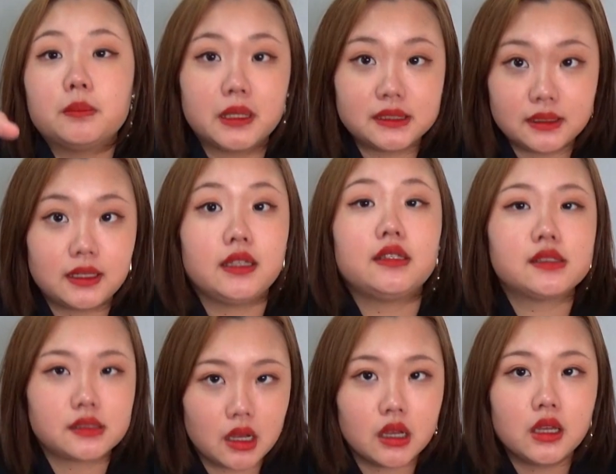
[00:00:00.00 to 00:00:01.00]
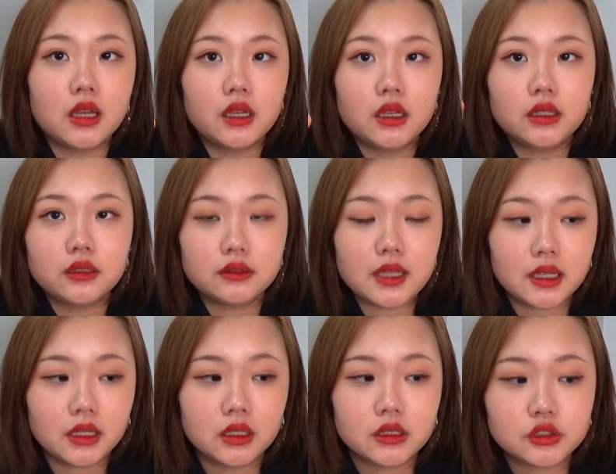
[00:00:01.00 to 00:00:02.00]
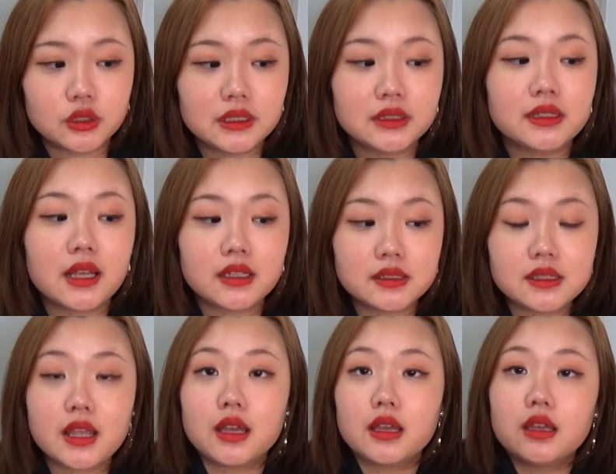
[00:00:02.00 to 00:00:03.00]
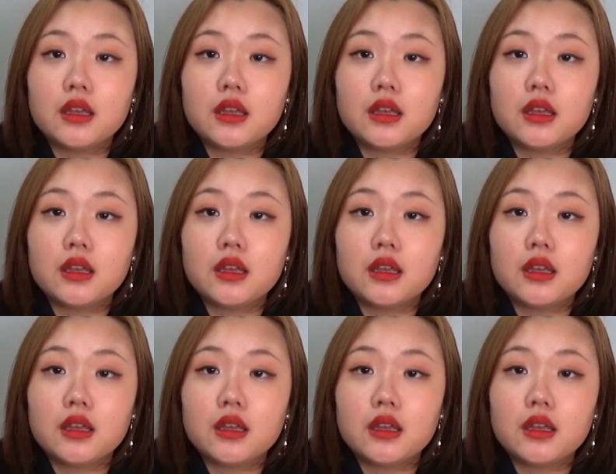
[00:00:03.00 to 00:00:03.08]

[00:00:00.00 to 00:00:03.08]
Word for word: 場じゃないですかでそれに対して